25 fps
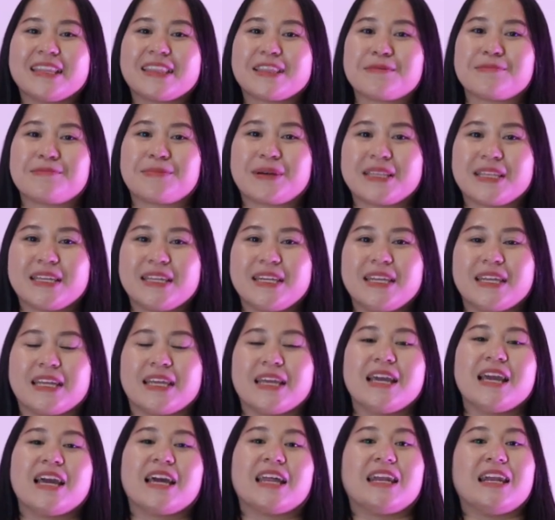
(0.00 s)
di tempat ini
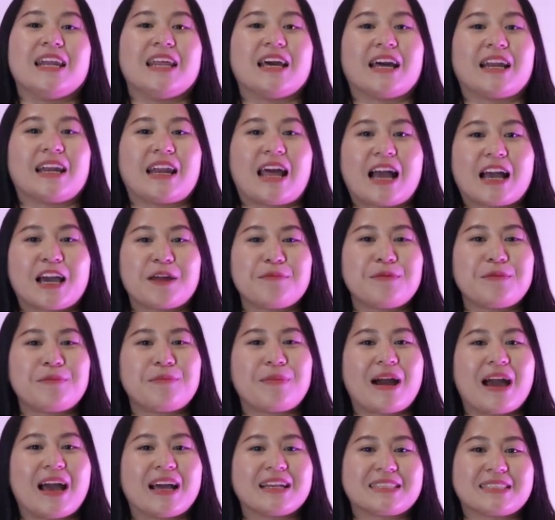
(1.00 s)
dan akan
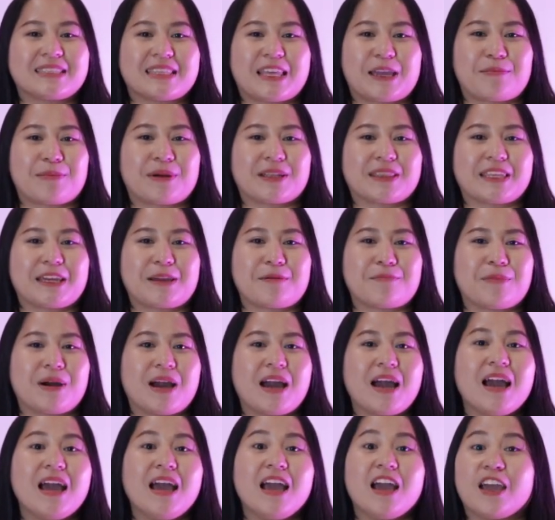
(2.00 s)
membahas tema-tema